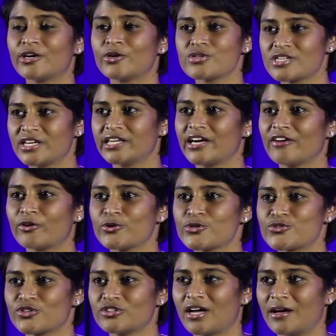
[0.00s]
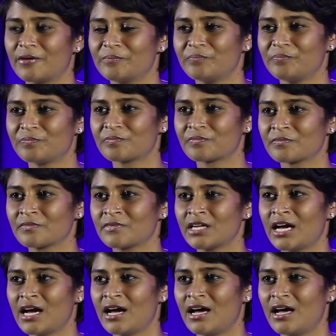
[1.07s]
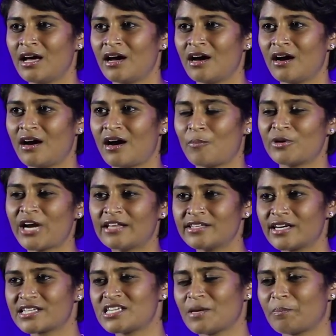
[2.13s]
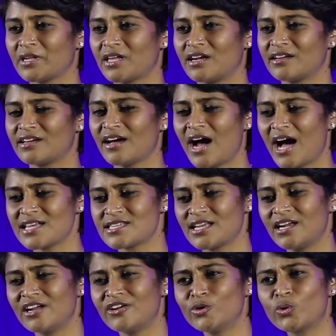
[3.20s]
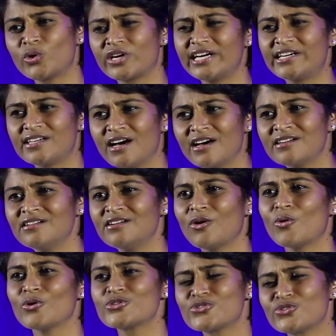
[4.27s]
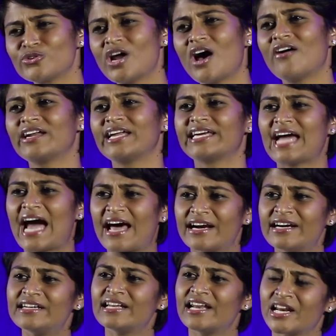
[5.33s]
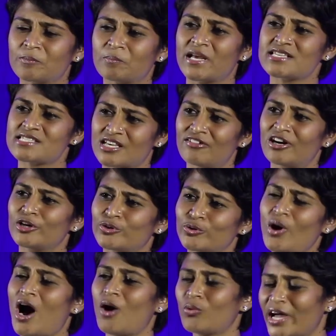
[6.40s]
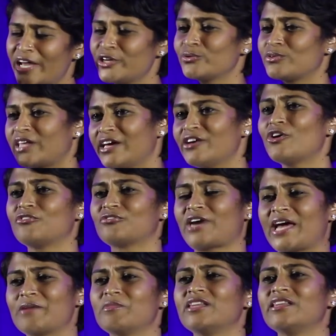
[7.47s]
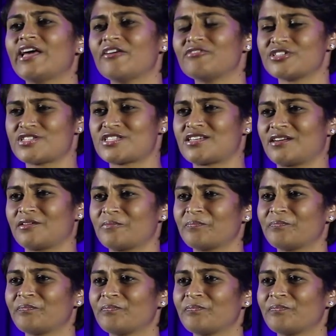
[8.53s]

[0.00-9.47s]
రిటర్న్ వస్తే నీకు ఏమైనా వస్తుందా అని ఇప్పుడు అందరికీ చెప్పేదాన్ని అసలు నువ్వు రిటర్న్ వస్తున్నా అనే గ్యారంటీ లేని ప్లేస్కి వెళ్తూ హౌ కెన్ యూ థింక్ ఆఫ్ క్లైంబింగ్ ది ఎవరెస్ట్ అని